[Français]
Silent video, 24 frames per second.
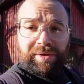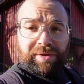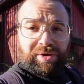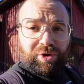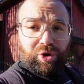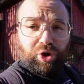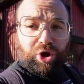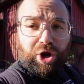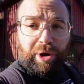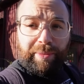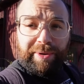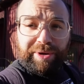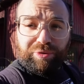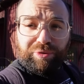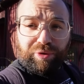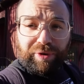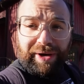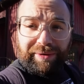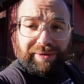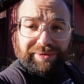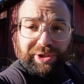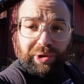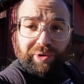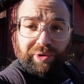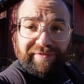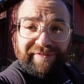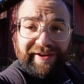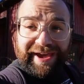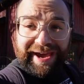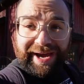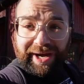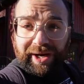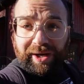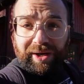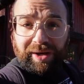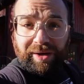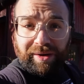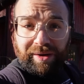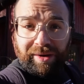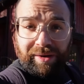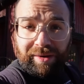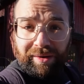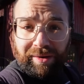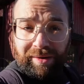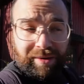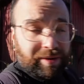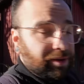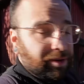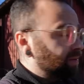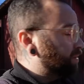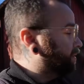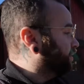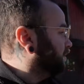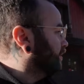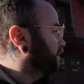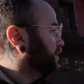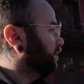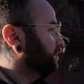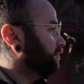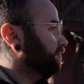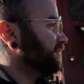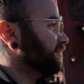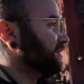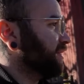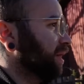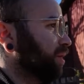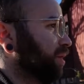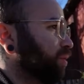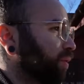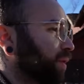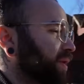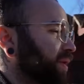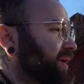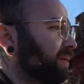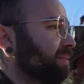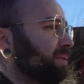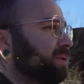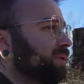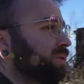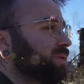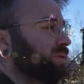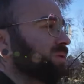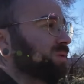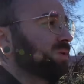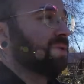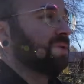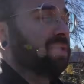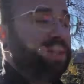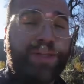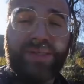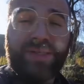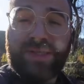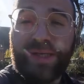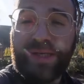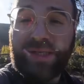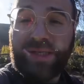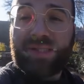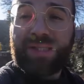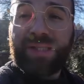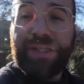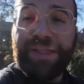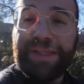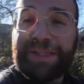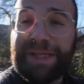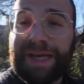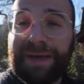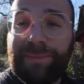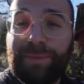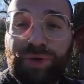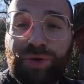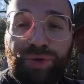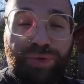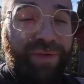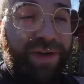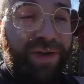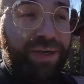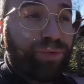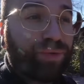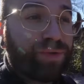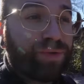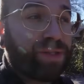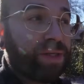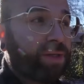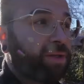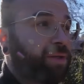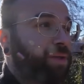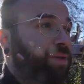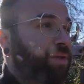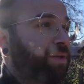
Le Kobe Cookout est ouvert Mais c'est incroyable, c'est une très bonne nouvelle tout ça.